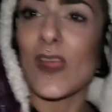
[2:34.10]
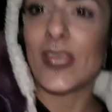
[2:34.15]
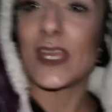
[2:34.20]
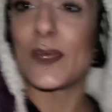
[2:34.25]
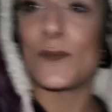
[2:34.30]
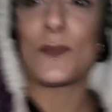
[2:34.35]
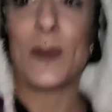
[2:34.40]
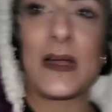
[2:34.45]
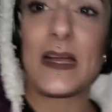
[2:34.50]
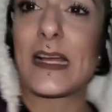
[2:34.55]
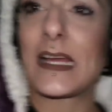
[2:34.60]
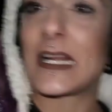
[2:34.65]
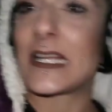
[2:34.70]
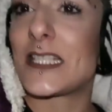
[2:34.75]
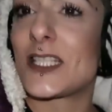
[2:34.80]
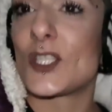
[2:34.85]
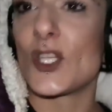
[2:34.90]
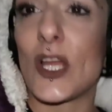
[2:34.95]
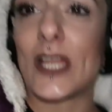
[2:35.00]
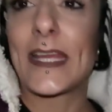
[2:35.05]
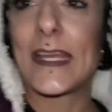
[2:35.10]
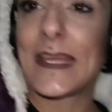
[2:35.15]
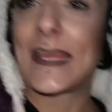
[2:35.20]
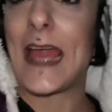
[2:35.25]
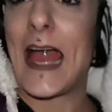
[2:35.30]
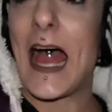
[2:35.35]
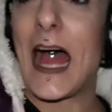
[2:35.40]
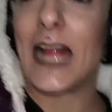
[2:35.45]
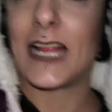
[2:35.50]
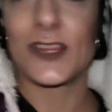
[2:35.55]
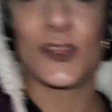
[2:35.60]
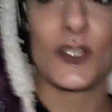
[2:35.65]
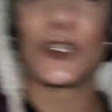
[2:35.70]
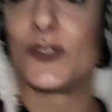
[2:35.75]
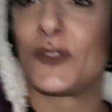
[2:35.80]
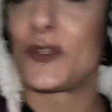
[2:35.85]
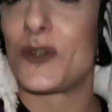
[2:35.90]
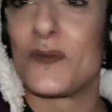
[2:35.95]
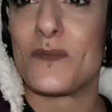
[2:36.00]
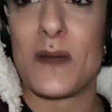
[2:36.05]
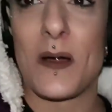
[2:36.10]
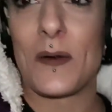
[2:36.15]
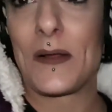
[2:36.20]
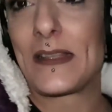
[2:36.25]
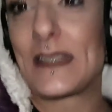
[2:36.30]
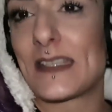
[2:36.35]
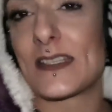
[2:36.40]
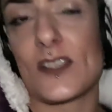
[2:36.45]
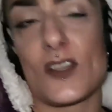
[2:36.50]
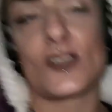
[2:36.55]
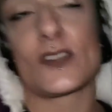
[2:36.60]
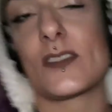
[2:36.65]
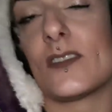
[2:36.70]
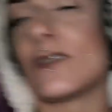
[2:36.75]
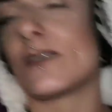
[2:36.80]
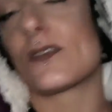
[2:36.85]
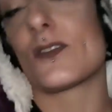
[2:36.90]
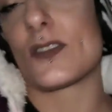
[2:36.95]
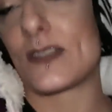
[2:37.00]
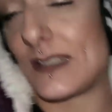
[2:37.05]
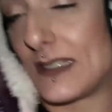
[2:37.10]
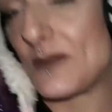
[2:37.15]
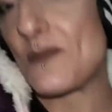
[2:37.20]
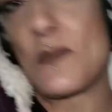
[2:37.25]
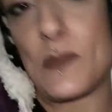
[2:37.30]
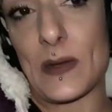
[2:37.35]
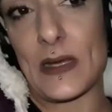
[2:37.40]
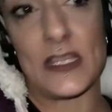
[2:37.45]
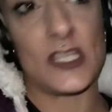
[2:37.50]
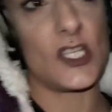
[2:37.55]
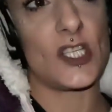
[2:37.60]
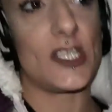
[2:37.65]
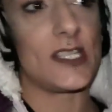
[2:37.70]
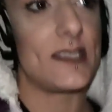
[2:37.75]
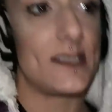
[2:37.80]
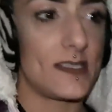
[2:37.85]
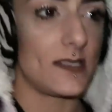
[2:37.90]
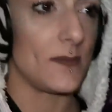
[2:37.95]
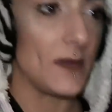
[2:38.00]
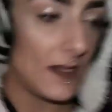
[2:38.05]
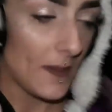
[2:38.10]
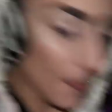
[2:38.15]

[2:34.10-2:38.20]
che Pancrazio è in caldo e tromba qualsiasi cosa no sono simpaticissimi